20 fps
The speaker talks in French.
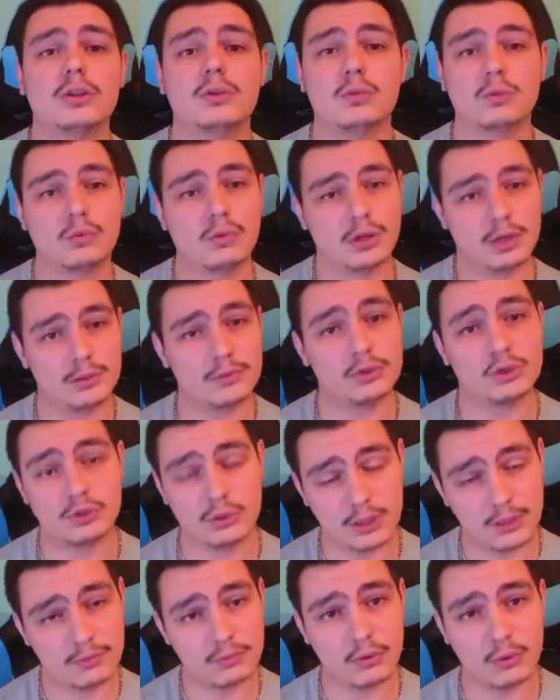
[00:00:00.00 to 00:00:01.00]
Donc voilà, je
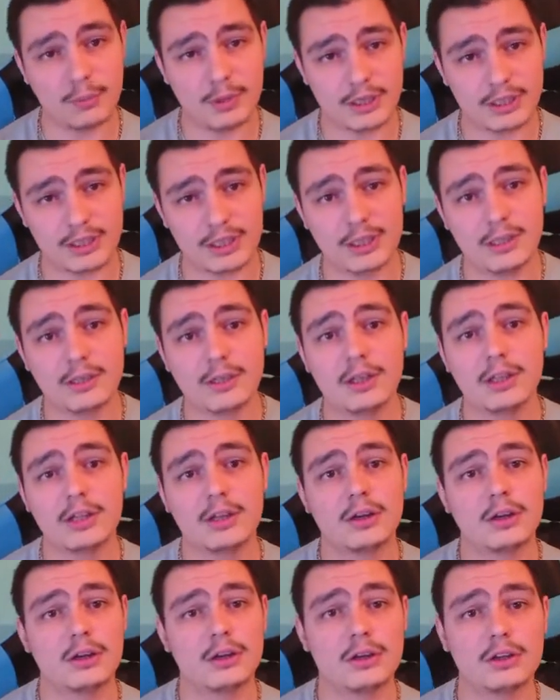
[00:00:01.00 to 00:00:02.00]
tenais à vous remercier.
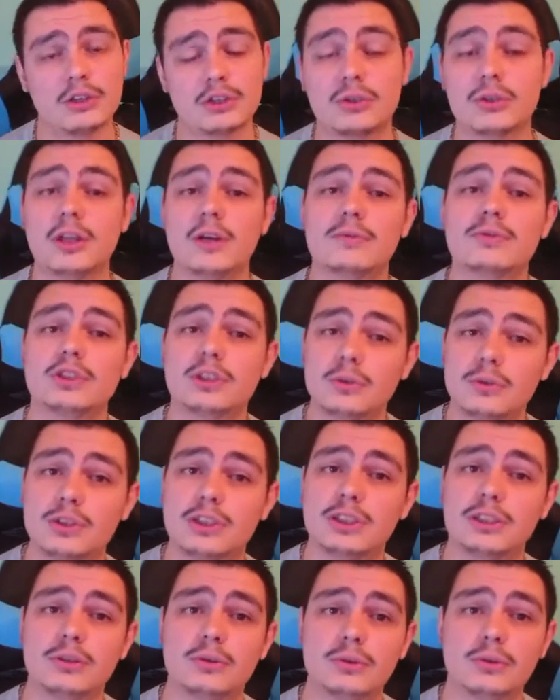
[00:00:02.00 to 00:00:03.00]
Euh, je tenais à vous dire
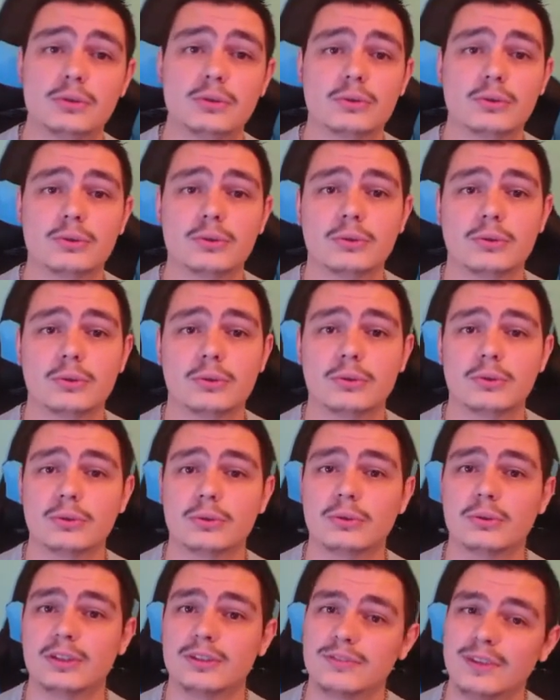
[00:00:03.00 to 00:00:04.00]
aussi
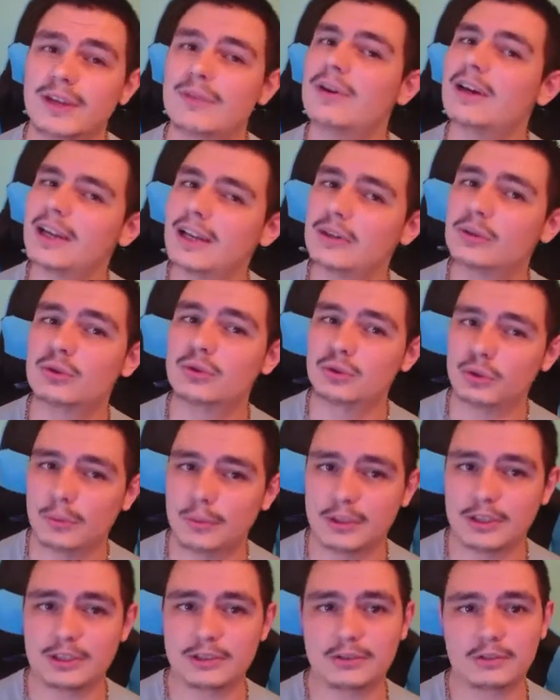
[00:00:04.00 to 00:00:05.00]
que il va y avoir quelques
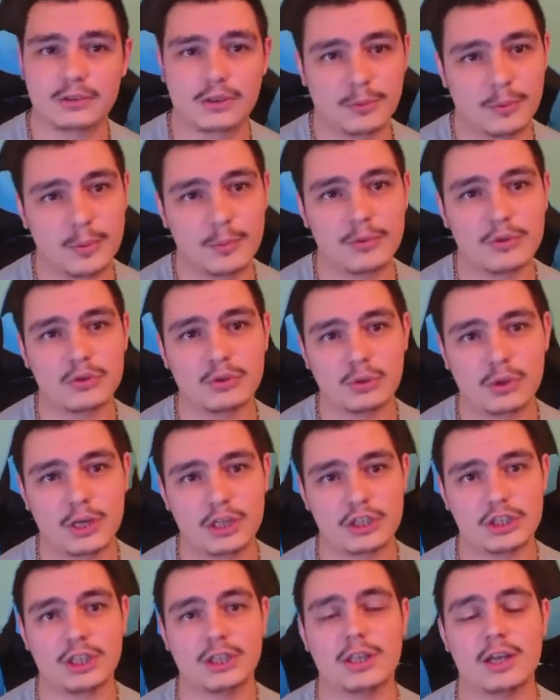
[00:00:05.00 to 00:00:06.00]
surprises quand même sur la
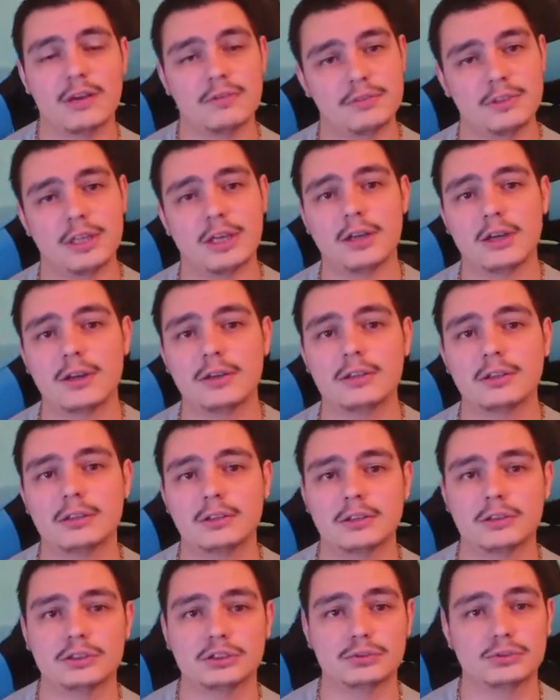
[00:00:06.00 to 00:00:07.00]
chaîne à venir là.
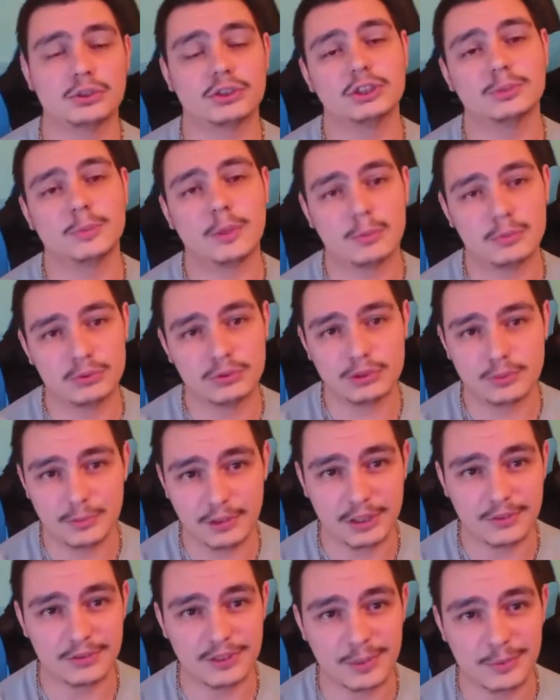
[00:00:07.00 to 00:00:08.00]
je vous en dis pas plus,
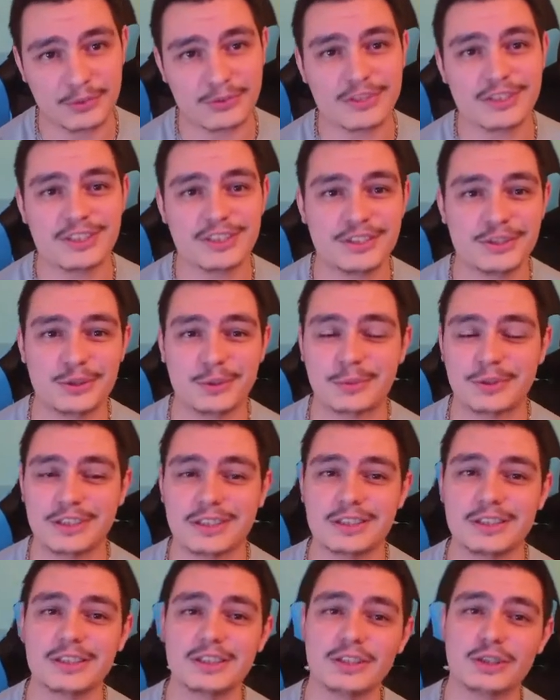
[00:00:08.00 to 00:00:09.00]
bien évidemment, c'est des
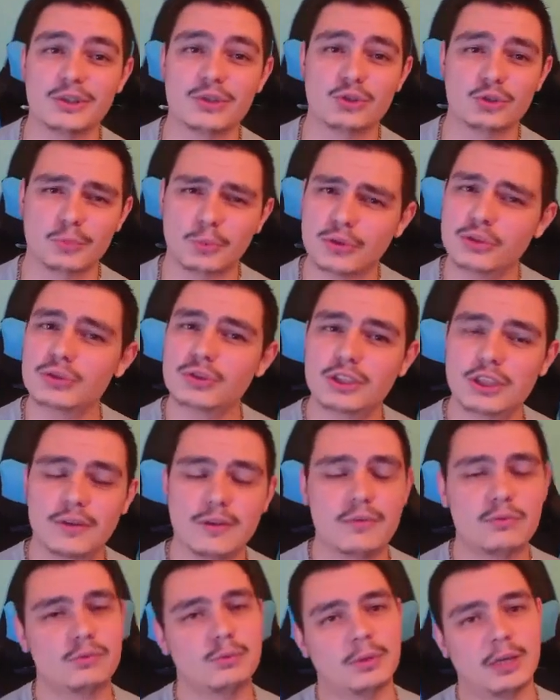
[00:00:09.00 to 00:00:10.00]
surprises. Je pense que ça
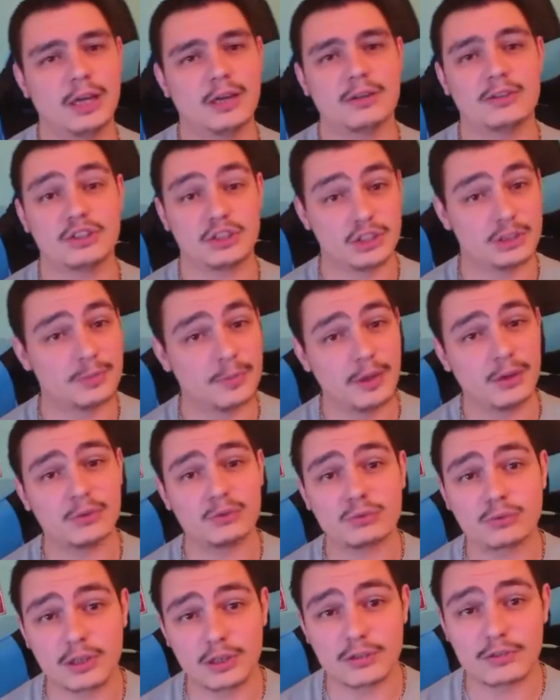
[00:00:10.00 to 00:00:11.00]
va vous plaire, j'espère en
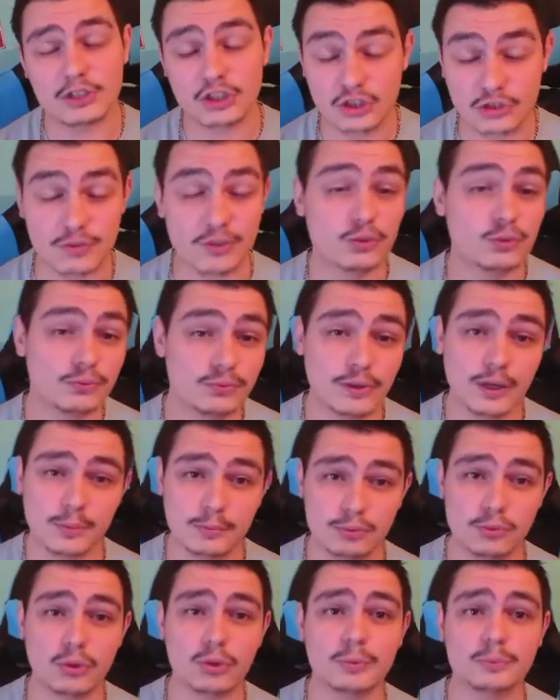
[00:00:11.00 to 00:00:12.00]
tout cas. Je vais tout faire
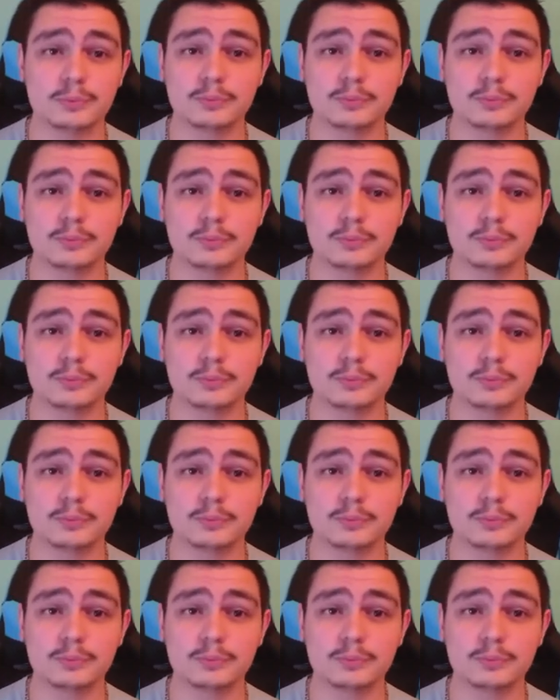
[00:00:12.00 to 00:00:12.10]
pour.